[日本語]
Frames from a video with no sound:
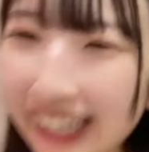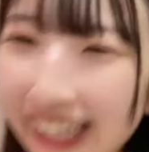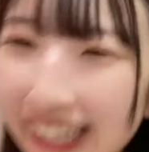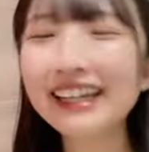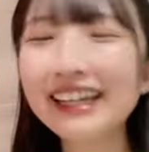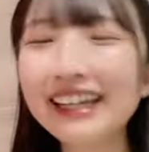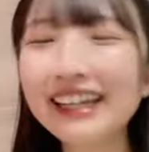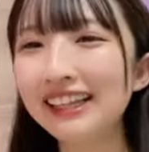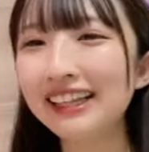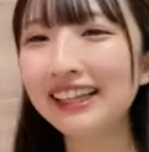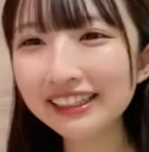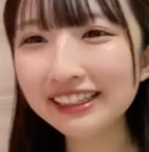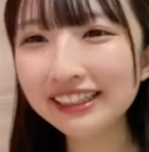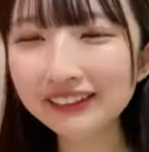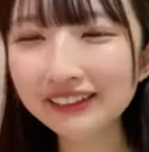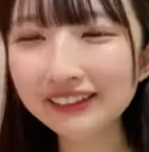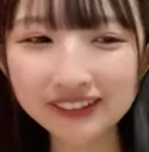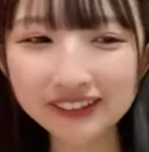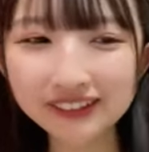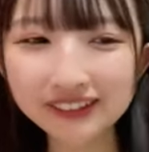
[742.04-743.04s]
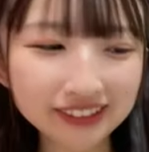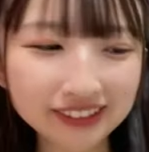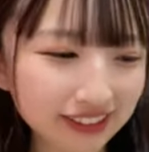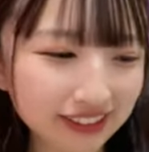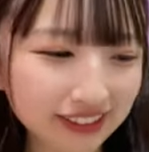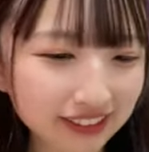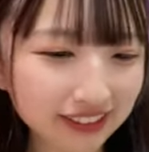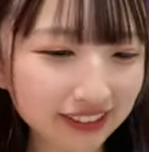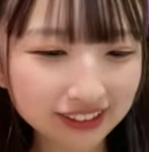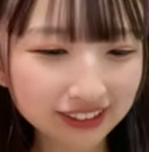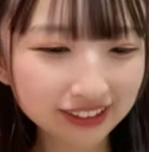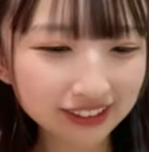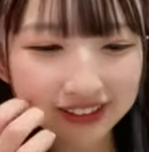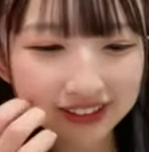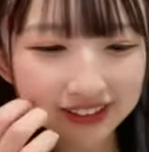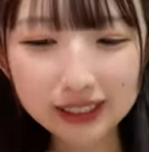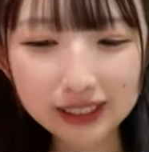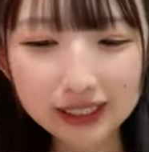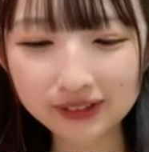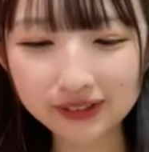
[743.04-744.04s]
めちゃめちゃめちゃめちゃめ
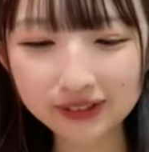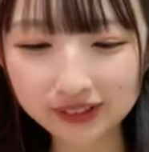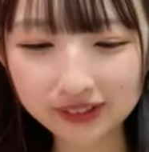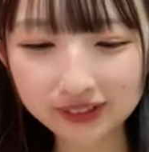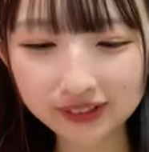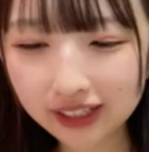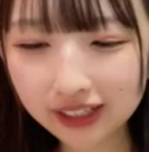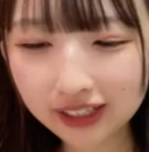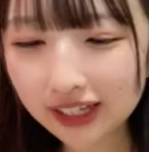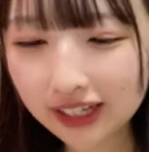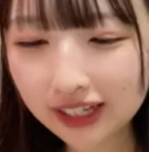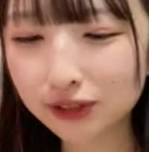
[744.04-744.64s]
ちゃ多いいいわ